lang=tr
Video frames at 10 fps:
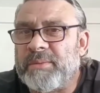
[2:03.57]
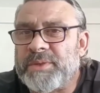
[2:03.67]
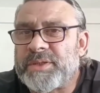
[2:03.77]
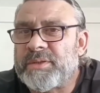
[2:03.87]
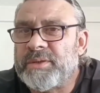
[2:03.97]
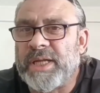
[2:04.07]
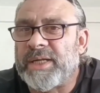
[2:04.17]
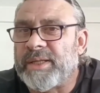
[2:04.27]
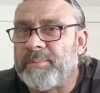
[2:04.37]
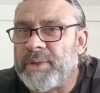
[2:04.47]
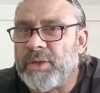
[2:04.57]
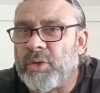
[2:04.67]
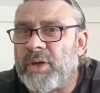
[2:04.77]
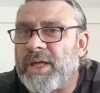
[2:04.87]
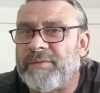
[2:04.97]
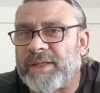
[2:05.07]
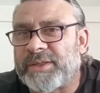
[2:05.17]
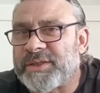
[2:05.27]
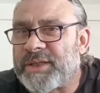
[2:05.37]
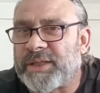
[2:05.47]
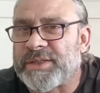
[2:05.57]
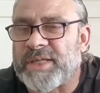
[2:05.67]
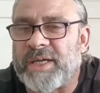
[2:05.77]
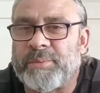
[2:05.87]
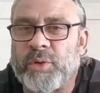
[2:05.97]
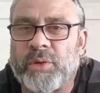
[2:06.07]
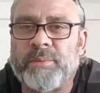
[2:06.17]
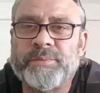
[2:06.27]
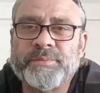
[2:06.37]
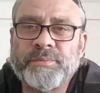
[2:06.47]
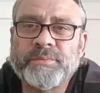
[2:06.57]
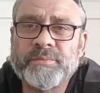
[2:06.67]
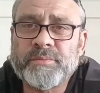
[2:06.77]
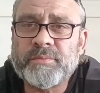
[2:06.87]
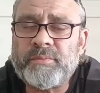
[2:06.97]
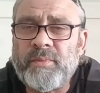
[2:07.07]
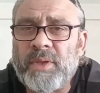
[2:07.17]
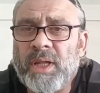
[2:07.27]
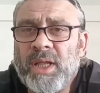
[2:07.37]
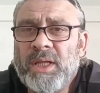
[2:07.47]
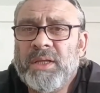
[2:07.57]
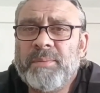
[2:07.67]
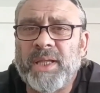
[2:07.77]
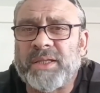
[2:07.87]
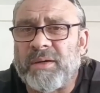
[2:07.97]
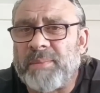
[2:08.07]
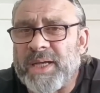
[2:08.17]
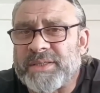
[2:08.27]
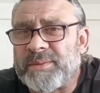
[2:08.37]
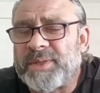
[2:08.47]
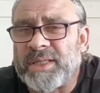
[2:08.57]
bilmiş, nereden biliyor, ev adresini adı saymıyorum. Ben tabi bastım